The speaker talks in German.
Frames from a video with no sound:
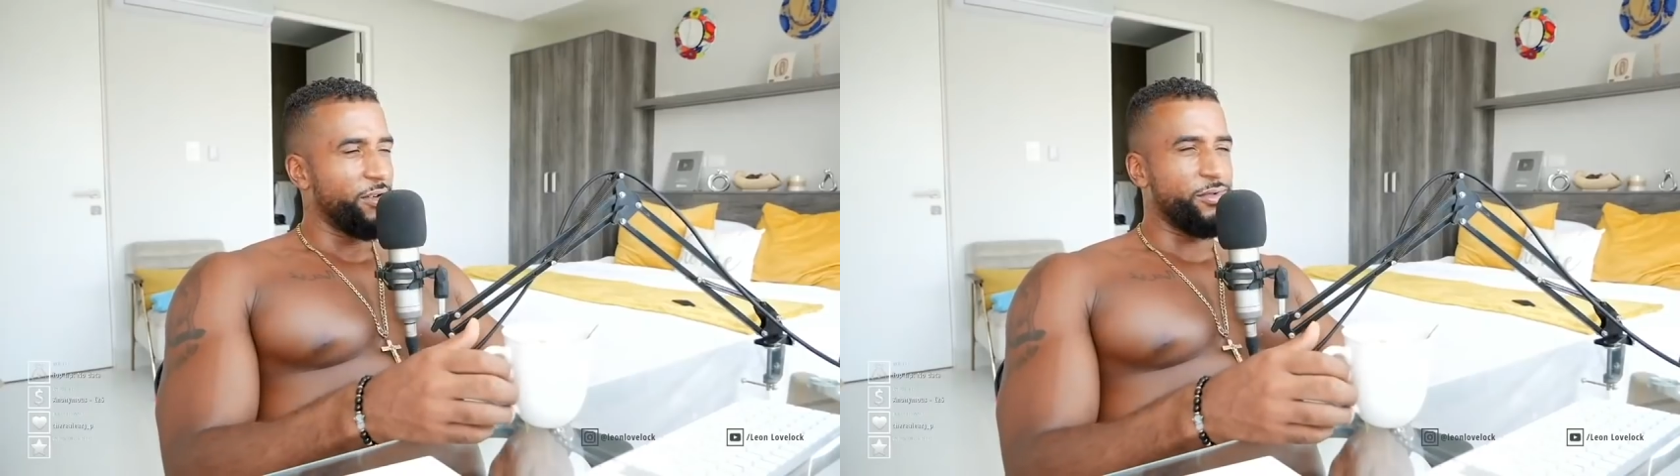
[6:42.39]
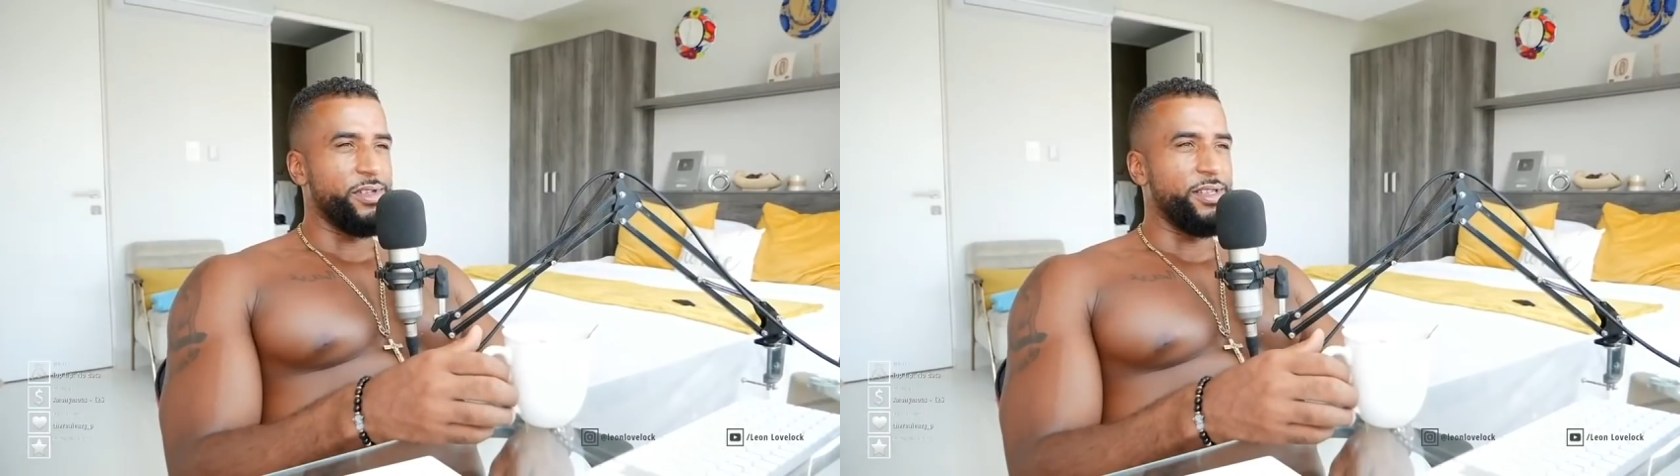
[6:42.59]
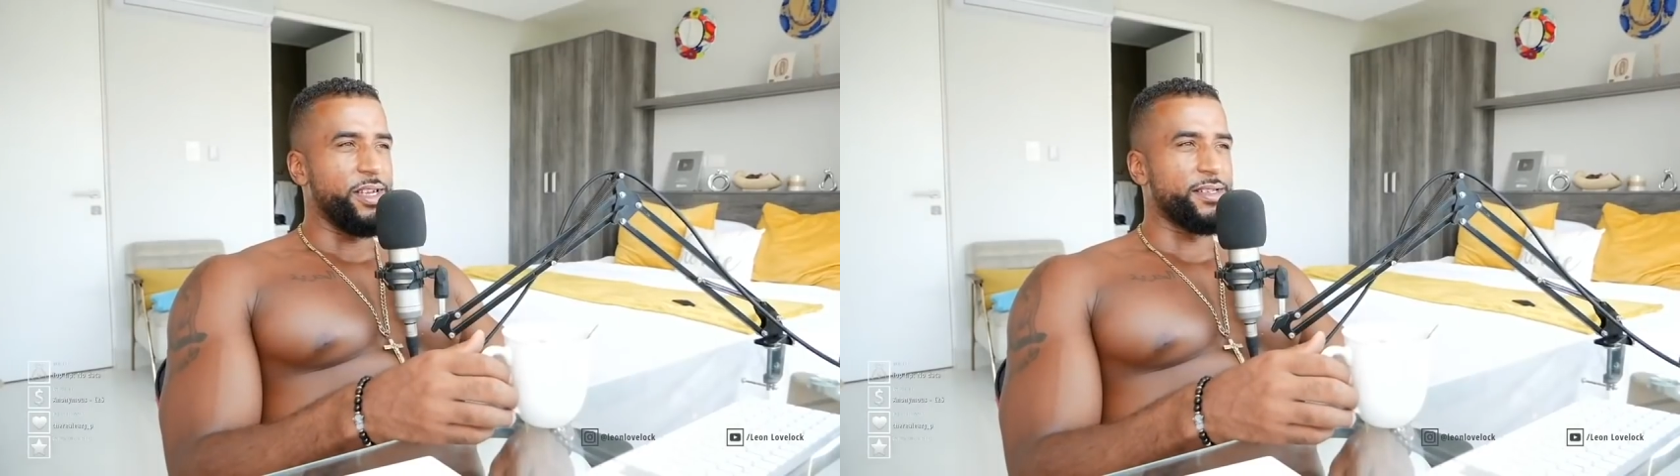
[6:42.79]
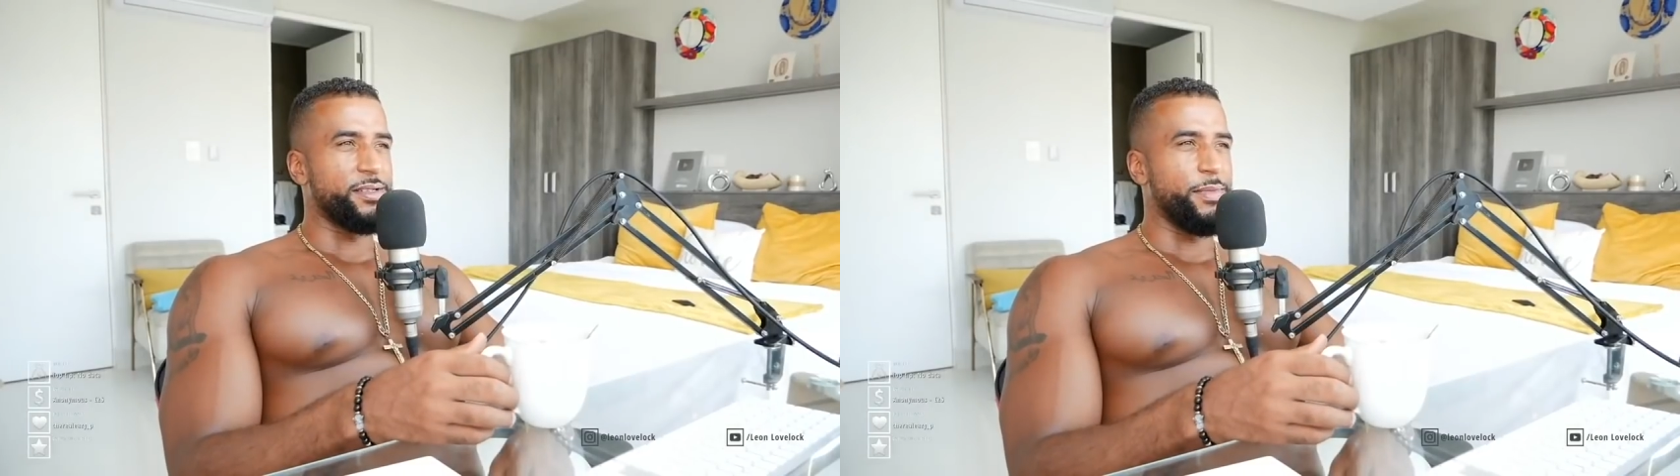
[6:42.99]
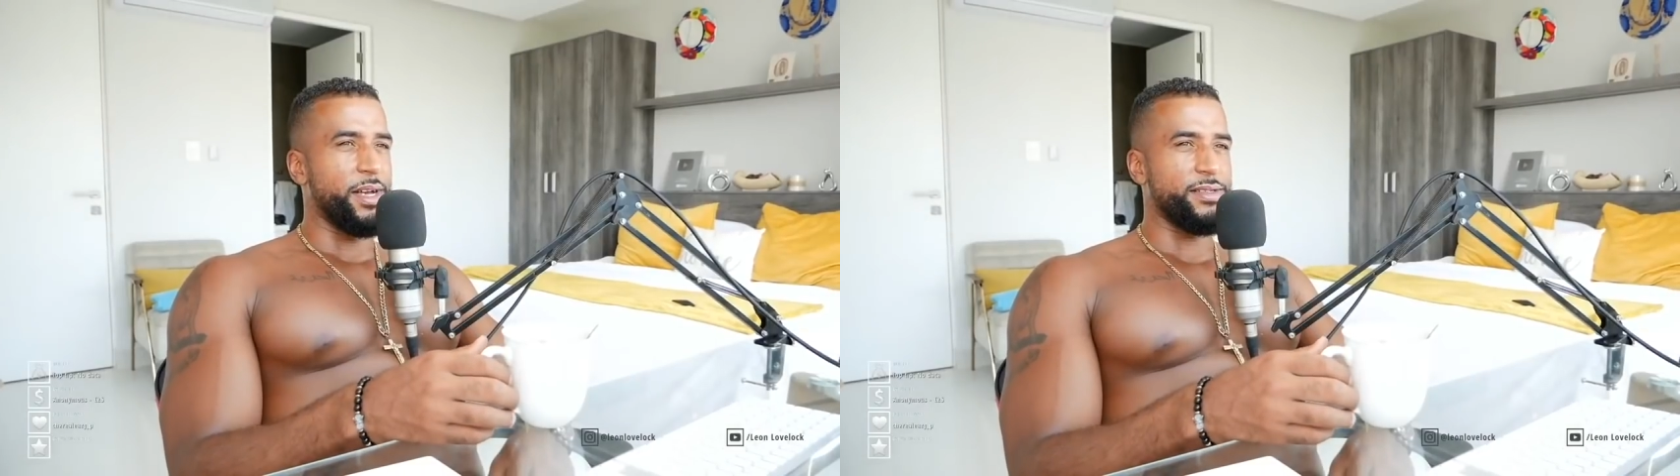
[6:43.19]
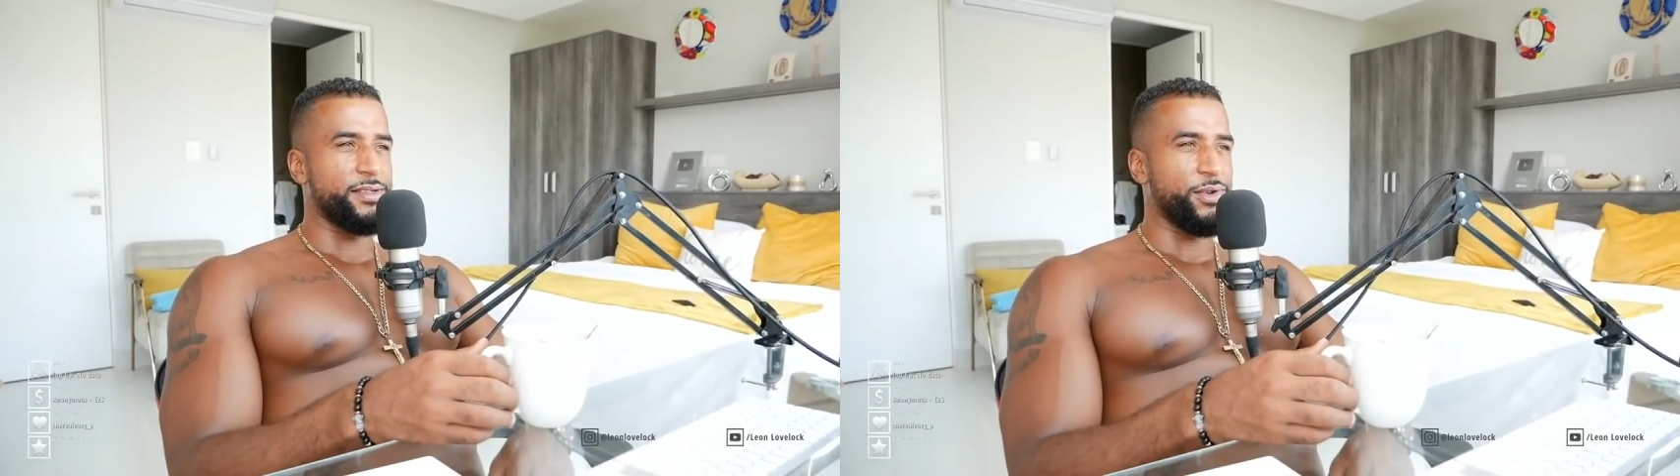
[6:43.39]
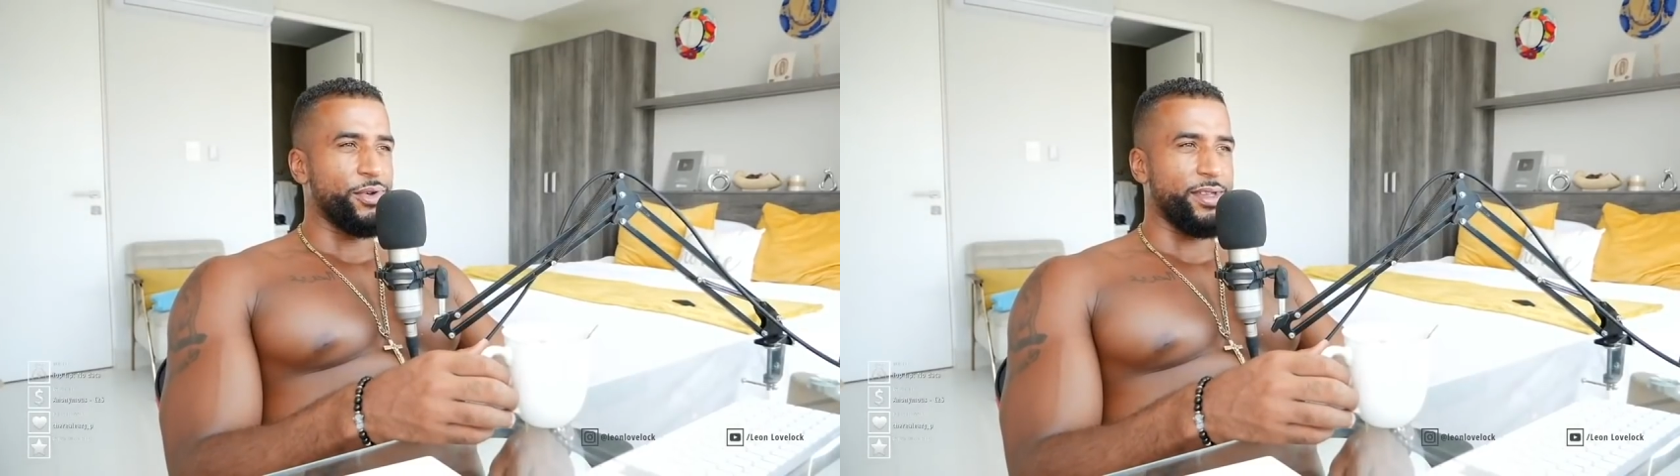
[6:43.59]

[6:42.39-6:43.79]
und die Dinger sind meistens auch